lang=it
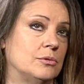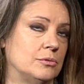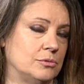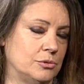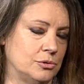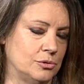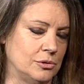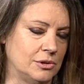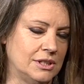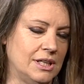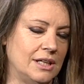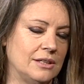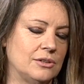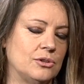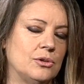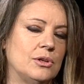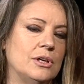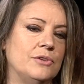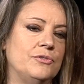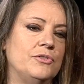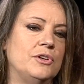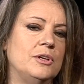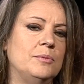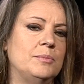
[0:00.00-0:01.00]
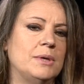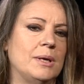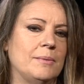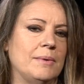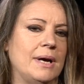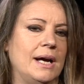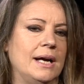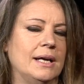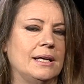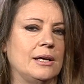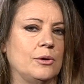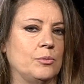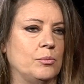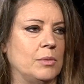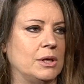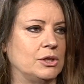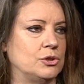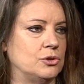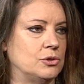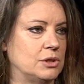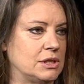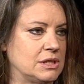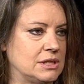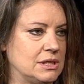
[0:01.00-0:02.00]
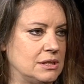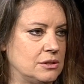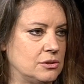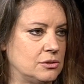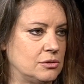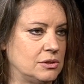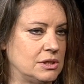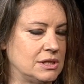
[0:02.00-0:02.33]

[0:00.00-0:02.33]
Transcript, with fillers: non soltanto la fibra ma anche un maggiore senso